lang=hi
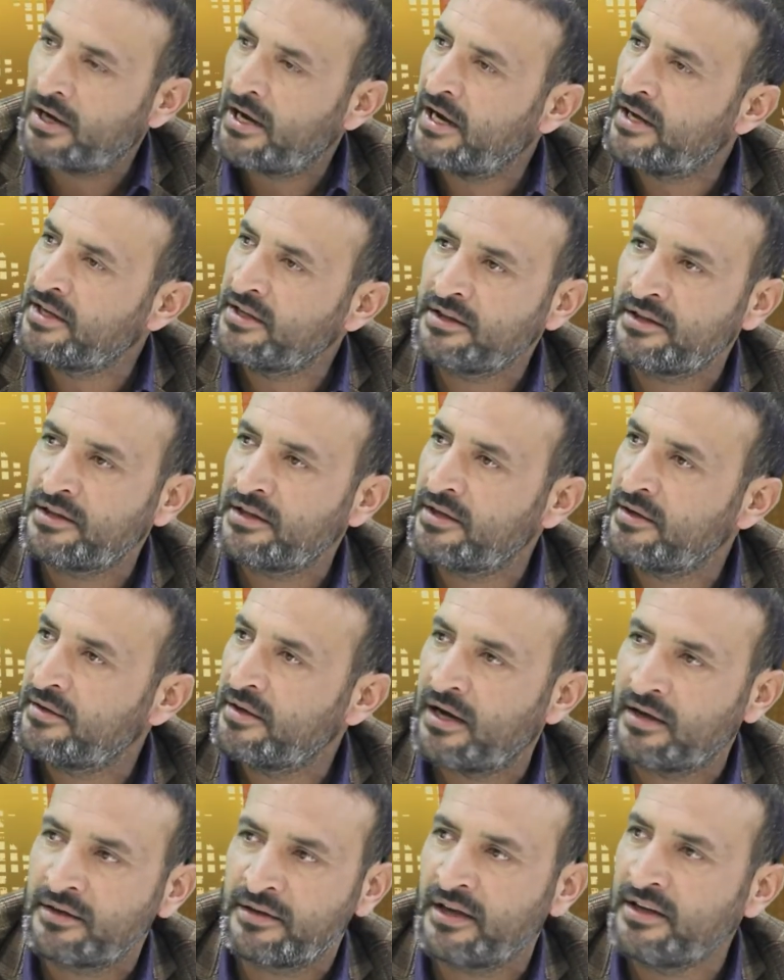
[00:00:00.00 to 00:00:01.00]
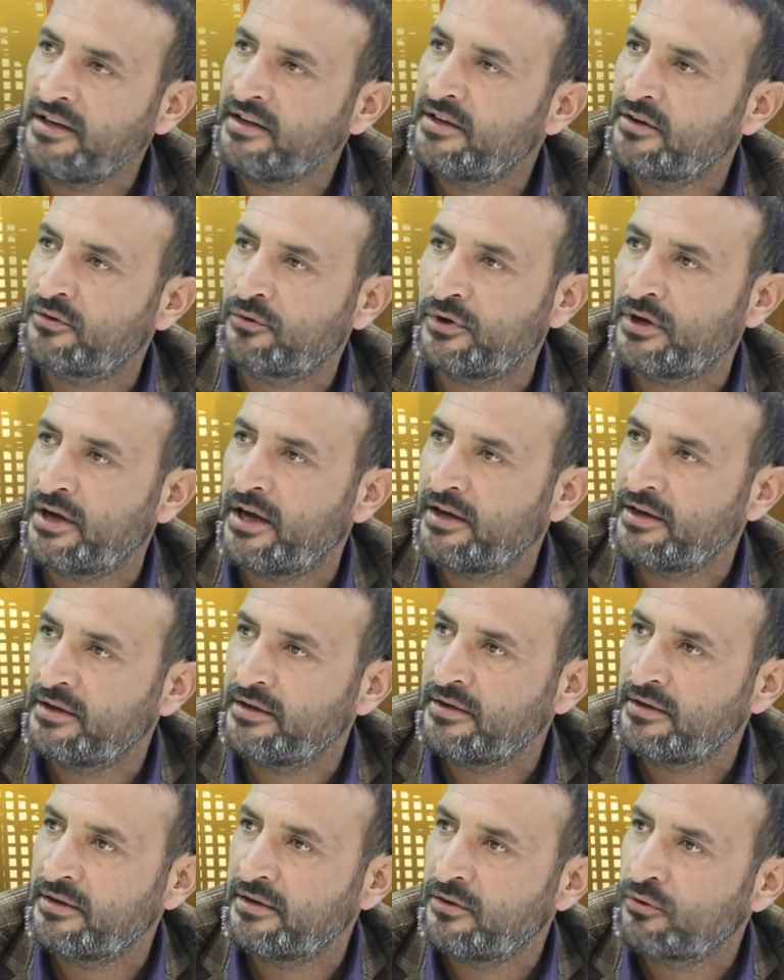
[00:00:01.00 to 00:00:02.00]
आइन से नहीं है कोई आइन
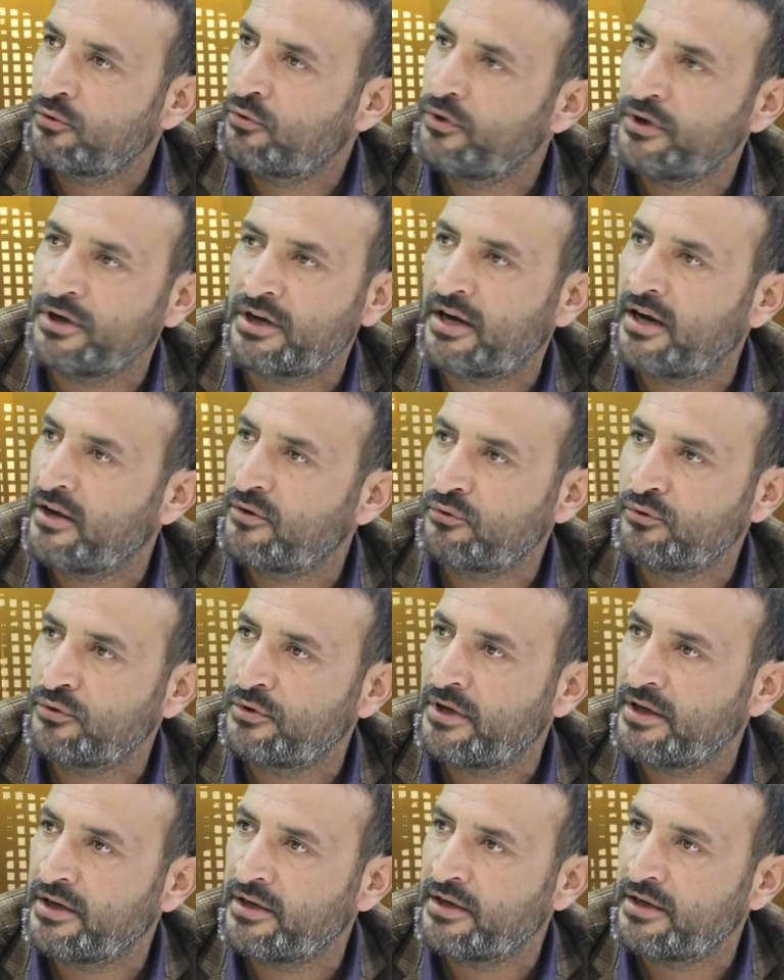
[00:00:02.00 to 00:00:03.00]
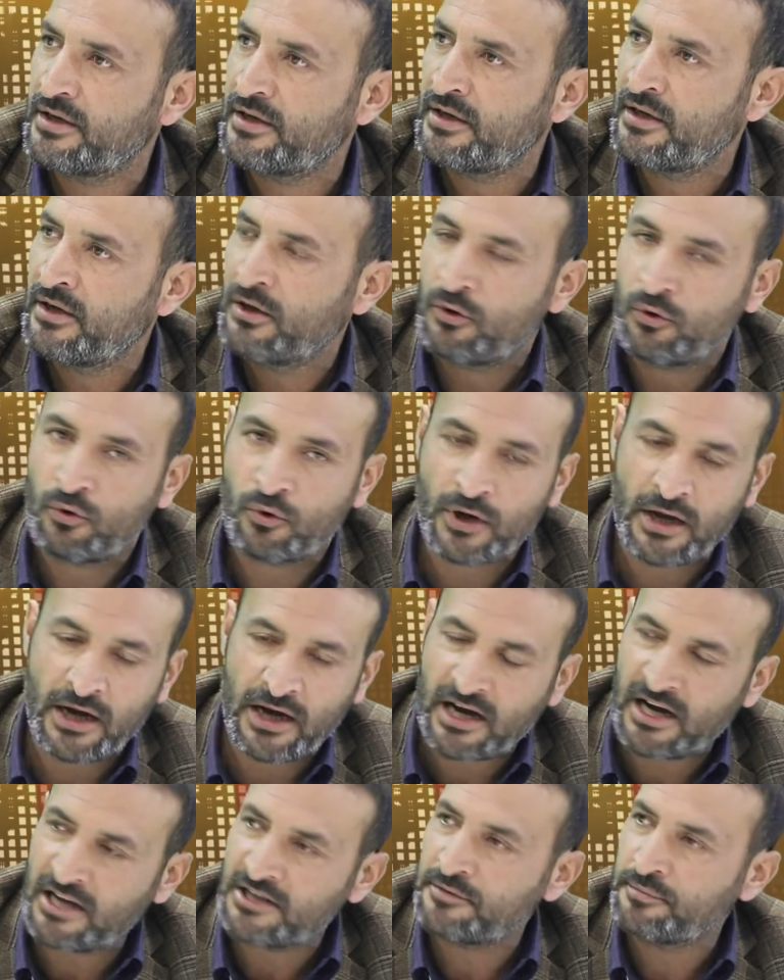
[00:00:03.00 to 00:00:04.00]
कोई कानून नहीं है और
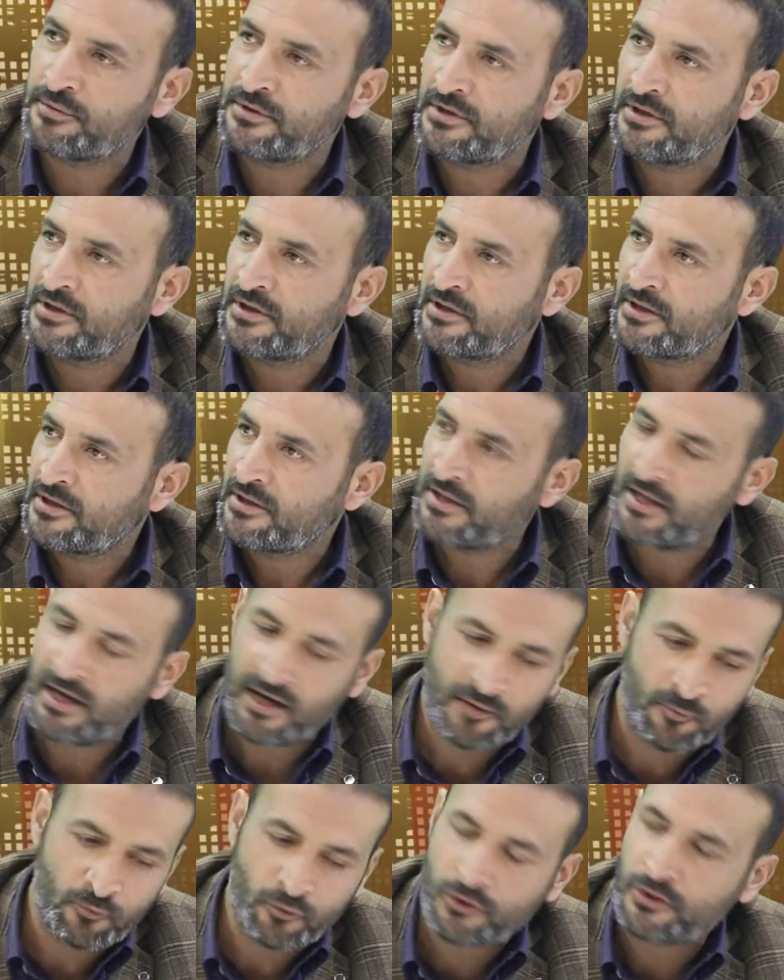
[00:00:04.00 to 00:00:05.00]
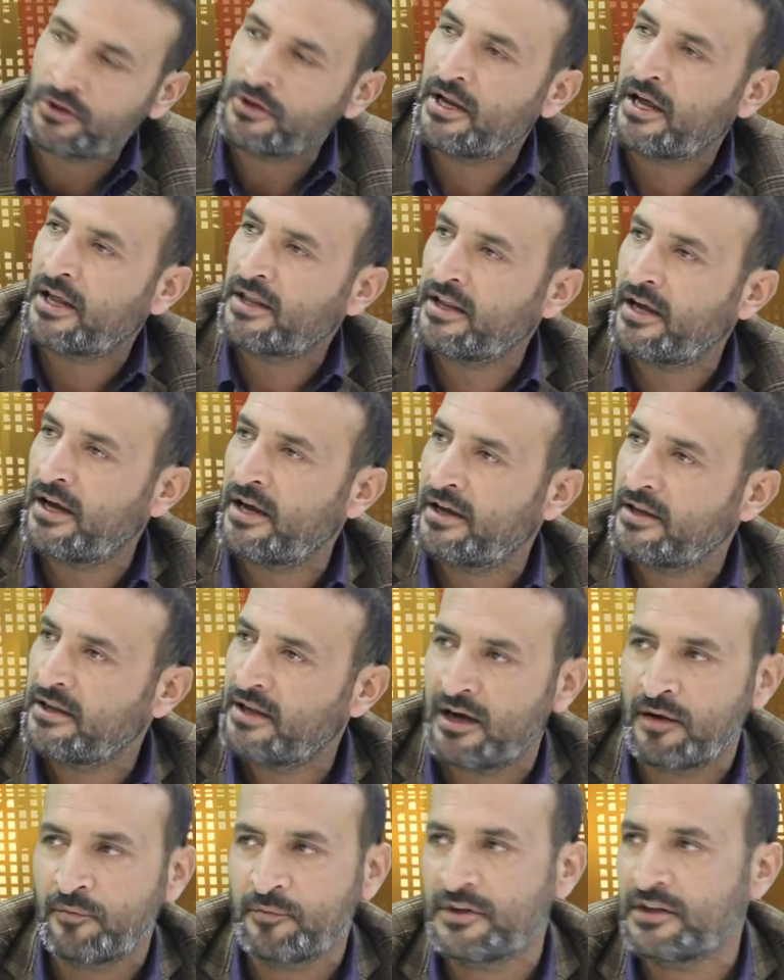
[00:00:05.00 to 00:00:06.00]
आज भी ना हम मुतनाज़ा हैं
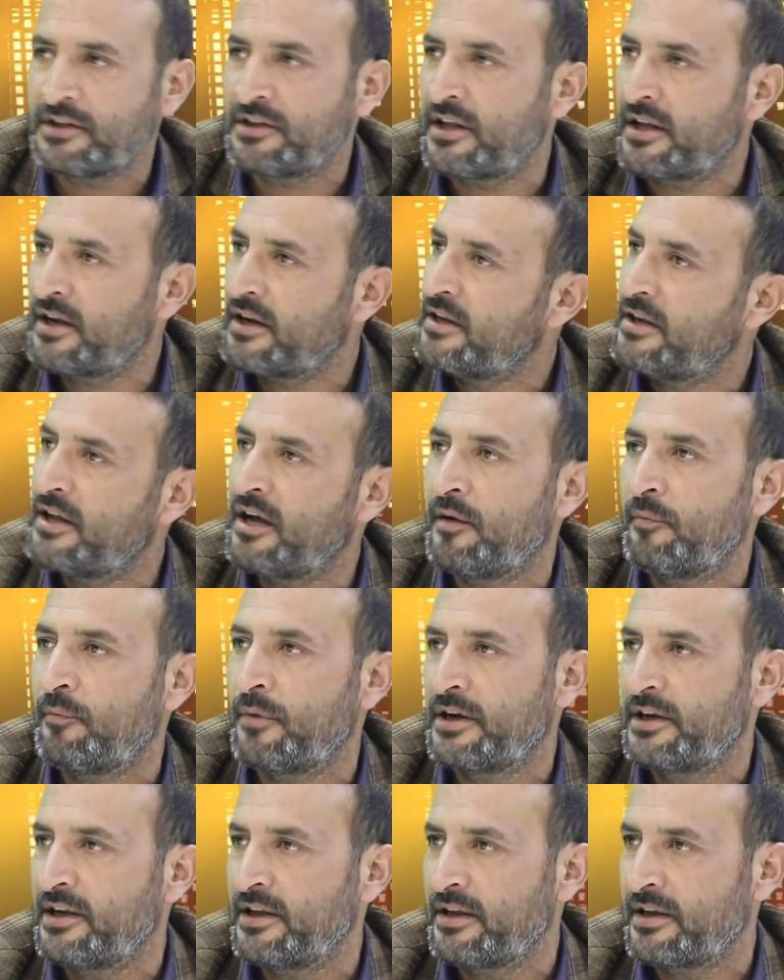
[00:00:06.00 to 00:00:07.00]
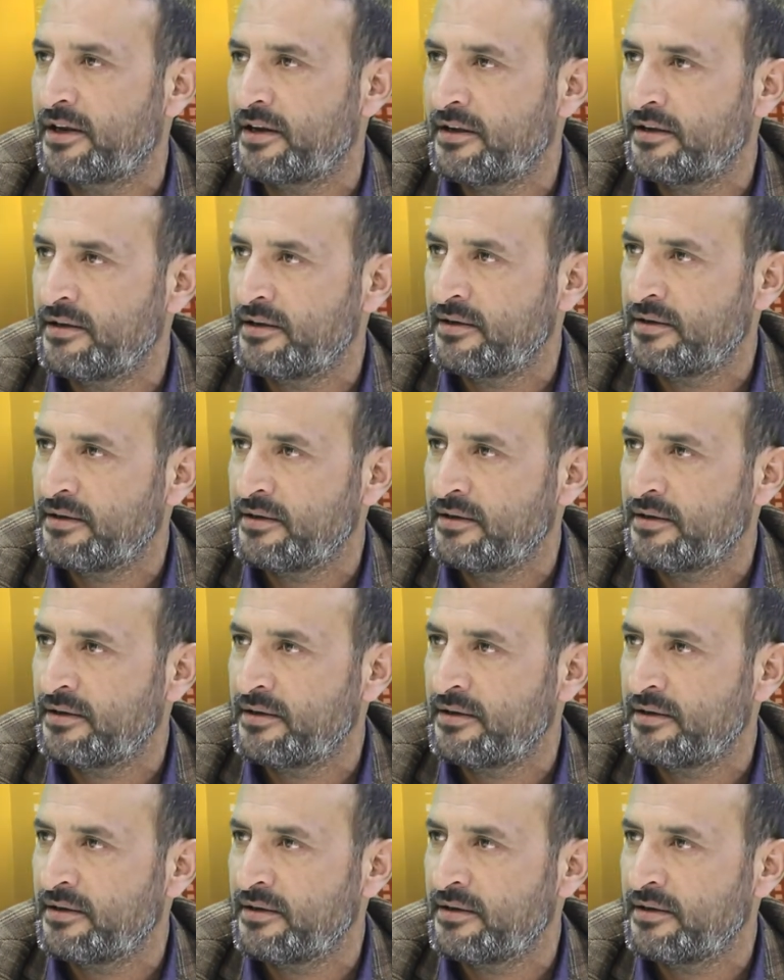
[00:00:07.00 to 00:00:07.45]
ना हम तितर हैं ना हम बटेर हैं